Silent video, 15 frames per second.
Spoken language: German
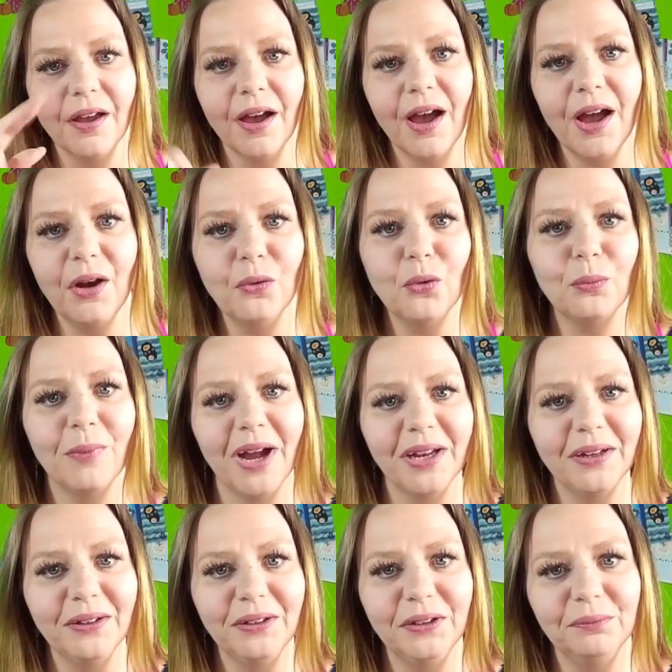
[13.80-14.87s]
Hallo
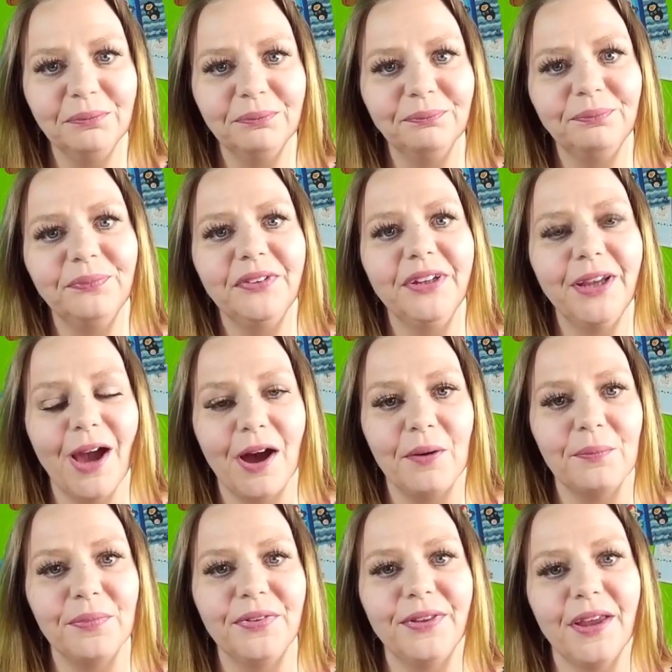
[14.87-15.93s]
meine Lieben,
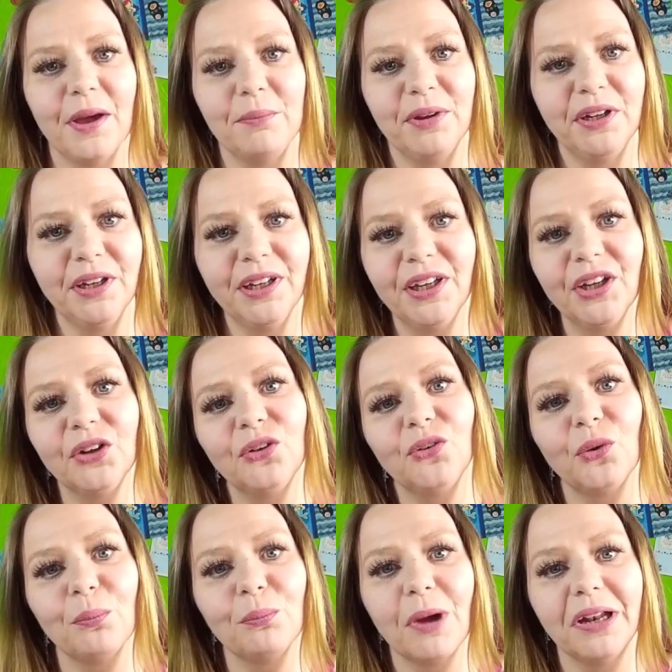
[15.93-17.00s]
ja, da bin ich
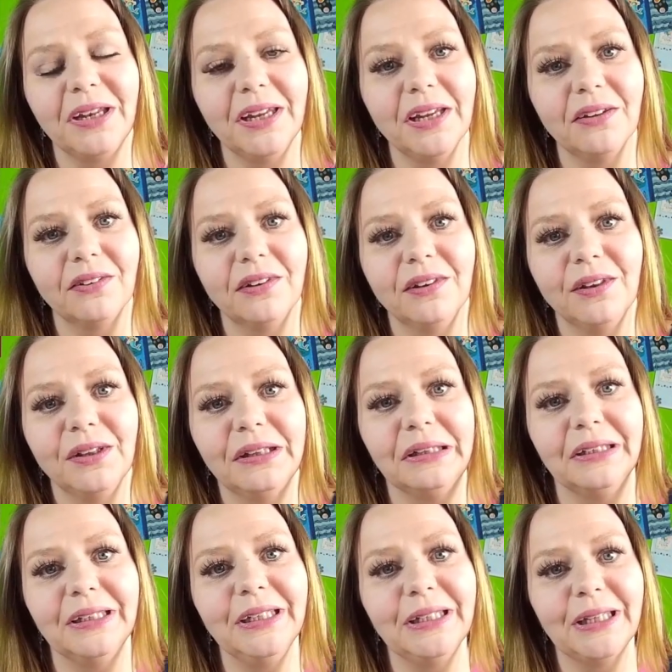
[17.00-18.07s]
zum
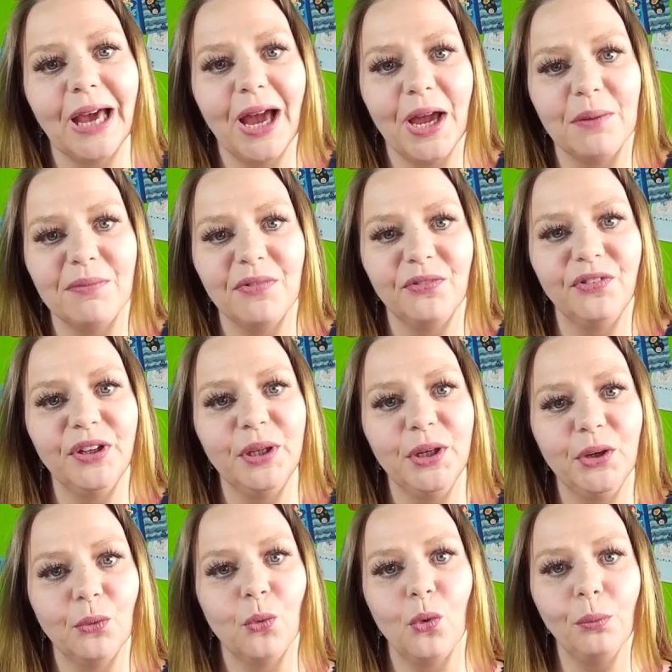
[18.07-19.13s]
nächsten Tea Time
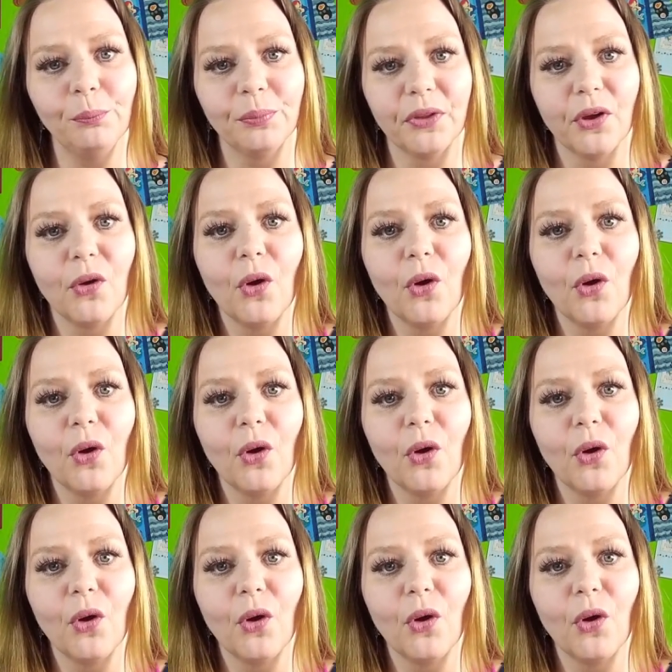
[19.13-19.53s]
Video.